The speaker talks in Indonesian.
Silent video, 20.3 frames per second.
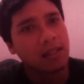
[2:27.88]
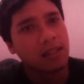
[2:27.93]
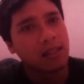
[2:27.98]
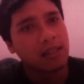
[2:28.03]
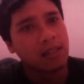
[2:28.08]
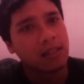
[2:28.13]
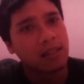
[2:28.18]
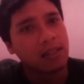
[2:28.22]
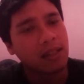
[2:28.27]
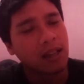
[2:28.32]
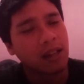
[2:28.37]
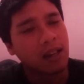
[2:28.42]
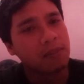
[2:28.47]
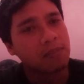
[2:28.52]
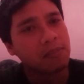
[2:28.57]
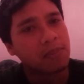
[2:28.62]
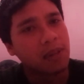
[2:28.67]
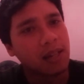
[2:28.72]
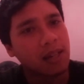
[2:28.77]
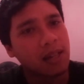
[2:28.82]
yang
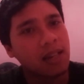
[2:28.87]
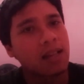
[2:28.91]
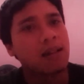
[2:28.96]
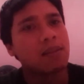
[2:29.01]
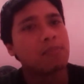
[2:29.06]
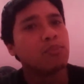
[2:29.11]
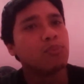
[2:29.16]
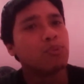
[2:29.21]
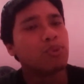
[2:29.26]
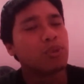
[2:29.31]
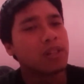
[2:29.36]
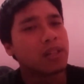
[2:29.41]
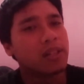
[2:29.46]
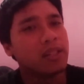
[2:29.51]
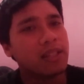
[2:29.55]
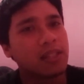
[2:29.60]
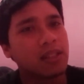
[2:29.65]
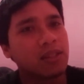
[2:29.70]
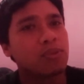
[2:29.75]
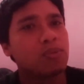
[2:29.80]
mana murid
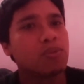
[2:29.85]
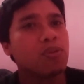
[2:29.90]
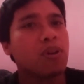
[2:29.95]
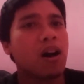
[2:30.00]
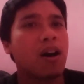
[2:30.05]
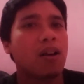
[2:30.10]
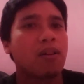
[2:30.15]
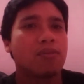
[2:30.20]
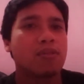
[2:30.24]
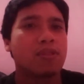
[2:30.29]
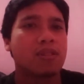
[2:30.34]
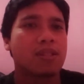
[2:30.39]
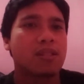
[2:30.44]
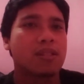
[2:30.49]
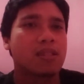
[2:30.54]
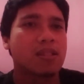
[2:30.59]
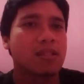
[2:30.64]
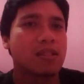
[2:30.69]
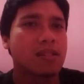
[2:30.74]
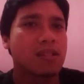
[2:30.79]
itu harus
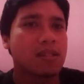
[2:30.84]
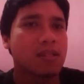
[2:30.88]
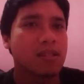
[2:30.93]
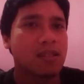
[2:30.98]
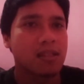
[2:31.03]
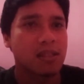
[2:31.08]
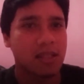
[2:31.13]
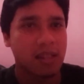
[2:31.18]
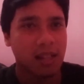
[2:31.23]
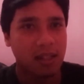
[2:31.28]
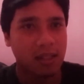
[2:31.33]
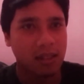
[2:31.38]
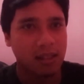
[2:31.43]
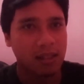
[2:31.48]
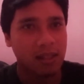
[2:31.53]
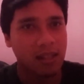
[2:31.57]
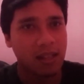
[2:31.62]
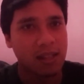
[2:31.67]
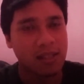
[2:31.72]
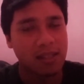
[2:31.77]

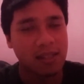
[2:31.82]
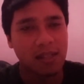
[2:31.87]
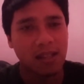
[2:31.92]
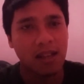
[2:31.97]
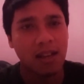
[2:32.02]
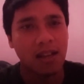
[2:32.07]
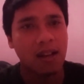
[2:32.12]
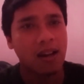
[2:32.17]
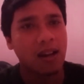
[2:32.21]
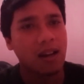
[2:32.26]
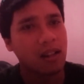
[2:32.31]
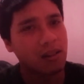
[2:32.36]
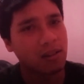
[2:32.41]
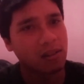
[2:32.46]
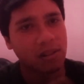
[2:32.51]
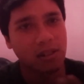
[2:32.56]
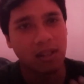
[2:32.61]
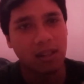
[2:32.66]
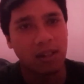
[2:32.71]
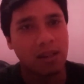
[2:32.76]
senantiasa kalau
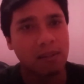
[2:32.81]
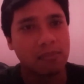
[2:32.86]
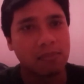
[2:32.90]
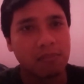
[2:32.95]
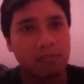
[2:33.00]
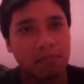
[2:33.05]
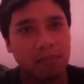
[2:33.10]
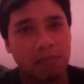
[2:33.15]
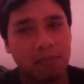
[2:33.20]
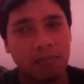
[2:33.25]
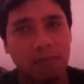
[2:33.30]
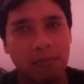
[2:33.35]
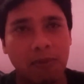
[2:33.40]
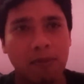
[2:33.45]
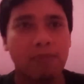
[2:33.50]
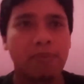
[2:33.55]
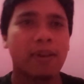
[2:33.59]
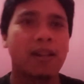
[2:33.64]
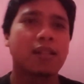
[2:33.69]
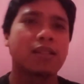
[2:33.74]
dalam
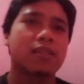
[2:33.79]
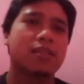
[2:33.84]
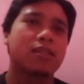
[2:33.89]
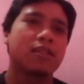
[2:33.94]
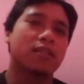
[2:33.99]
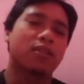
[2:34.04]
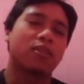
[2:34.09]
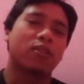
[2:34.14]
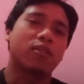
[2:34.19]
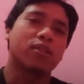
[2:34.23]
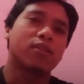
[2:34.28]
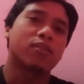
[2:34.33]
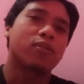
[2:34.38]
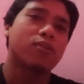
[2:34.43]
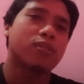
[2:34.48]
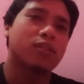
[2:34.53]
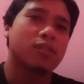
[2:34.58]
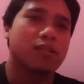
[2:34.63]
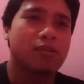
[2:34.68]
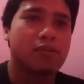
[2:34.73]
versi toriko
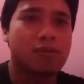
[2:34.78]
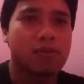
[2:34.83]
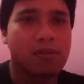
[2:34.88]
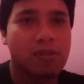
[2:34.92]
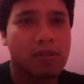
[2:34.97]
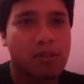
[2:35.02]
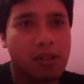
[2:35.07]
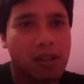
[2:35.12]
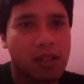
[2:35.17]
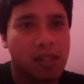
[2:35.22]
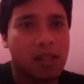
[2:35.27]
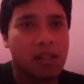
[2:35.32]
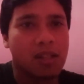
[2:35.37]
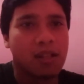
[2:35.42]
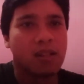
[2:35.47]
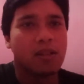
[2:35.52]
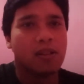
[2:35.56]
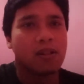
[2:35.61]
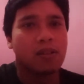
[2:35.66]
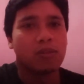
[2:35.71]
itu
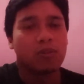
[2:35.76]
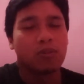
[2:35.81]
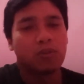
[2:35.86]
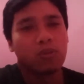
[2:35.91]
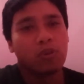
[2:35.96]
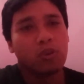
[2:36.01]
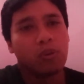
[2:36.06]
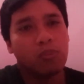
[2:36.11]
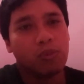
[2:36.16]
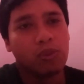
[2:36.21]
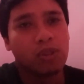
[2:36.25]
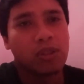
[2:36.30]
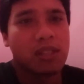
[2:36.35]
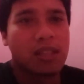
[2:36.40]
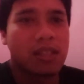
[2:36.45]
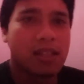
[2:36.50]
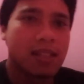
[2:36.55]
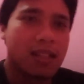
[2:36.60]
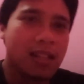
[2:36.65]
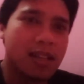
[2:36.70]
tumut
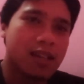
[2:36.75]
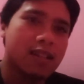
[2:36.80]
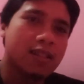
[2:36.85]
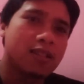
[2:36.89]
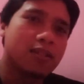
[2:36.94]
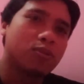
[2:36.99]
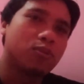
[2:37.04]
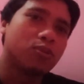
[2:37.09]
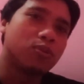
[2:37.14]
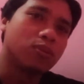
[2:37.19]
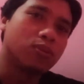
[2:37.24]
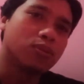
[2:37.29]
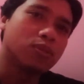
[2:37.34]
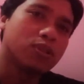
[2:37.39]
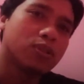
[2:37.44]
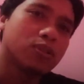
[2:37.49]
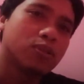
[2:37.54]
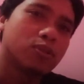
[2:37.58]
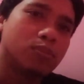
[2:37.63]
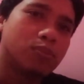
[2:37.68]
ya turut
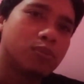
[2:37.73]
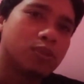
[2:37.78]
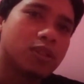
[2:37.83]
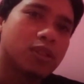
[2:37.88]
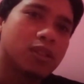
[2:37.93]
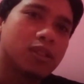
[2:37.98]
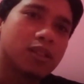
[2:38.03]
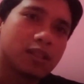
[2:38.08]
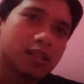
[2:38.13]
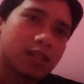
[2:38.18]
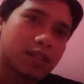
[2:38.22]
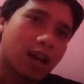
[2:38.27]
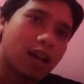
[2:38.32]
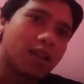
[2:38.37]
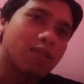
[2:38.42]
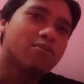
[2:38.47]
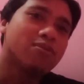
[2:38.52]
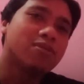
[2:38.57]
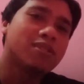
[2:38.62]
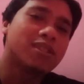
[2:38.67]
tumut kanu
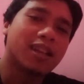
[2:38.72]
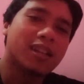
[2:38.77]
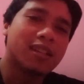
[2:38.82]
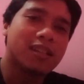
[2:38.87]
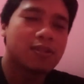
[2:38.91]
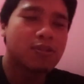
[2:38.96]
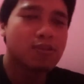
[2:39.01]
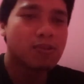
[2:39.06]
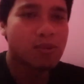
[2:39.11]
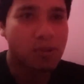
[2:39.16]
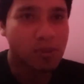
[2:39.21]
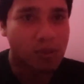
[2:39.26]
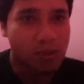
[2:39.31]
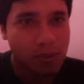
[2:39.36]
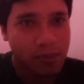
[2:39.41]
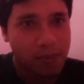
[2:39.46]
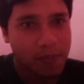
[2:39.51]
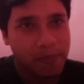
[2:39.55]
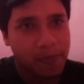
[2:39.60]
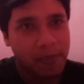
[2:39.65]
jadi guru
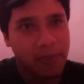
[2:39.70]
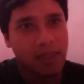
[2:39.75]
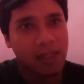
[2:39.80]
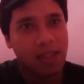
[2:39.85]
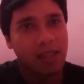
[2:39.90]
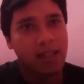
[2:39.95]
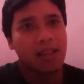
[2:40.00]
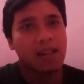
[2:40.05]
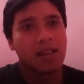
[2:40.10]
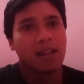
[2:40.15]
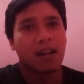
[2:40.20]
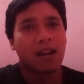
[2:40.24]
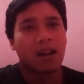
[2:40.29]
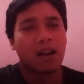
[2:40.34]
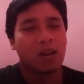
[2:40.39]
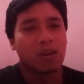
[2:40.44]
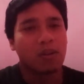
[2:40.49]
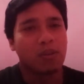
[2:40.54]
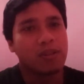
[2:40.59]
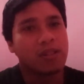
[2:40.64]

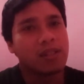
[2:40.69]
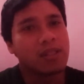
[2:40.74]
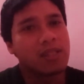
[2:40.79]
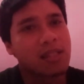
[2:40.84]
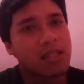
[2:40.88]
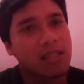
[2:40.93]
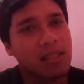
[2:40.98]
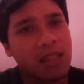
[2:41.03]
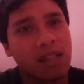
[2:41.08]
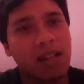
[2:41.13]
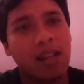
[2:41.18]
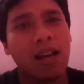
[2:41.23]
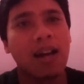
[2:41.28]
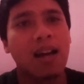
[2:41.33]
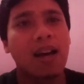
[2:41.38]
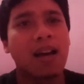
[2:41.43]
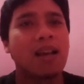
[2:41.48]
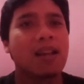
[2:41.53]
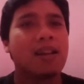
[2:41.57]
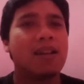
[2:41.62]
kalau
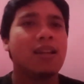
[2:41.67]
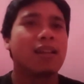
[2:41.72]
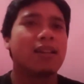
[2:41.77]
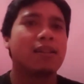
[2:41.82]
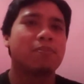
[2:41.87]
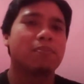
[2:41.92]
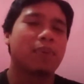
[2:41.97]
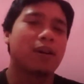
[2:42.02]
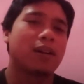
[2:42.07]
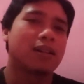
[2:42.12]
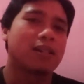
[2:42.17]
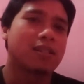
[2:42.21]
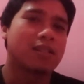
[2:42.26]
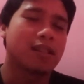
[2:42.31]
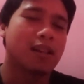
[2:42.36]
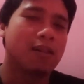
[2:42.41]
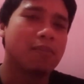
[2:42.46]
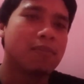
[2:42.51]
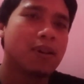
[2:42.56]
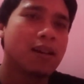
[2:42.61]
istilah dari pangersa
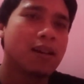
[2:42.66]
abah